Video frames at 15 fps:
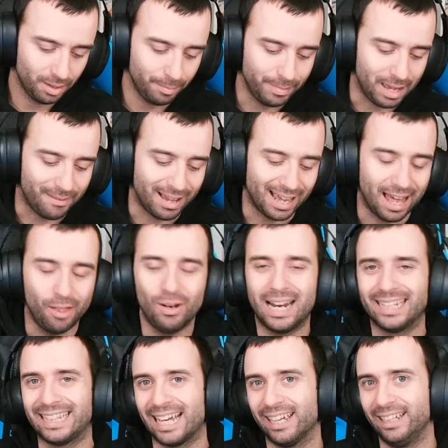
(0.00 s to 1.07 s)
Me ha bajado el
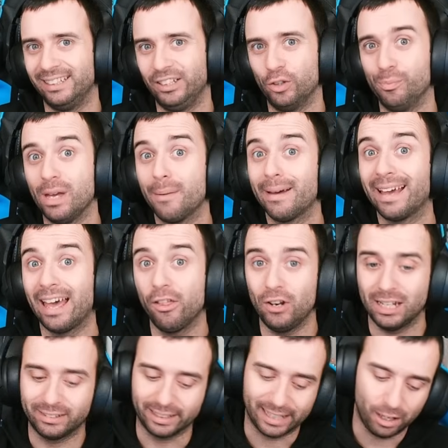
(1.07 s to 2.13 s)
ataque, tío. Me ha bajado el
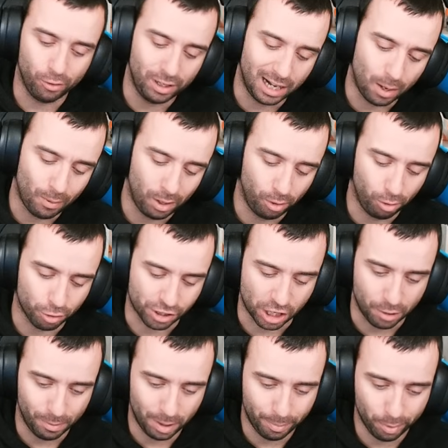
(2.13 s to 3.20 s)
ataque con el agua lodosa,
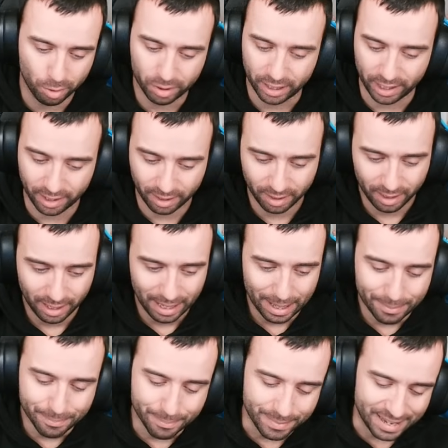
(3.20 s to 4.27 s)
no me lo puedo creer.
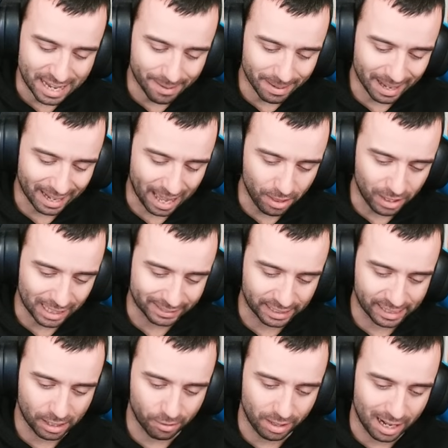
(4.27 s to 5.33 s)
Me ha bajado el
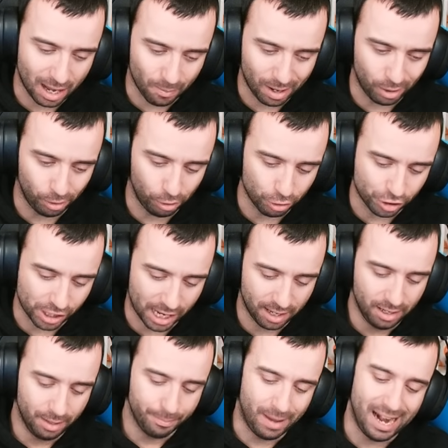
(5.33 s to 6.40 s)
ataque con el agua lodosa.
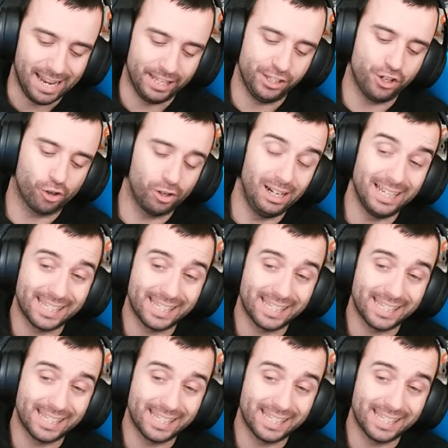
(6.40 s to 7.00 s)
Vale, yo con el